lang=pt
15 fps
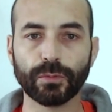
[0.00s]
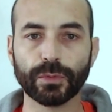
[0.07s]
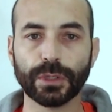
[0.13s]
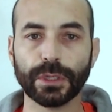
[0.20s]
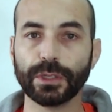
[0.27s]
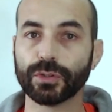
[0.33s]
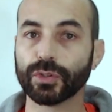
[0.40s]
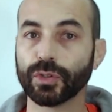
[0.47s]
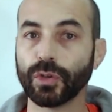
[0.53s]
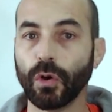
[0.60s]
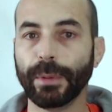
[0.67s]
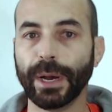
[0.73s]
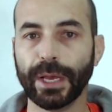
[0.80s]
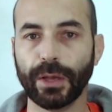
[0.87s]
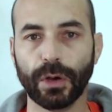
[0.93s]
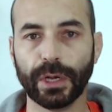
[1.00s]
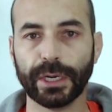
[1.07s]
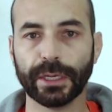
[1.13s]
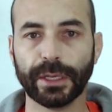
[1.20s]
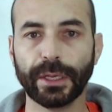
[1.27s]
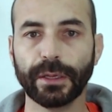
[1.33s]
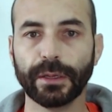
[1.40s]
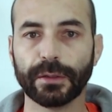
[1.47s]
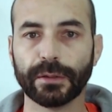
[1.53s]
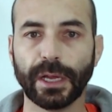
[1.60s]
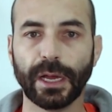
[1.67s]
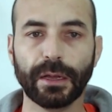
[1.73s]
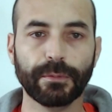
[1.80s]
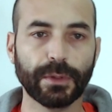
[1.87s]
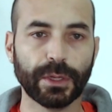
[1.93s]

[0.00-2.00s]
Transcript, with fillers: em sol maior aqui, tá?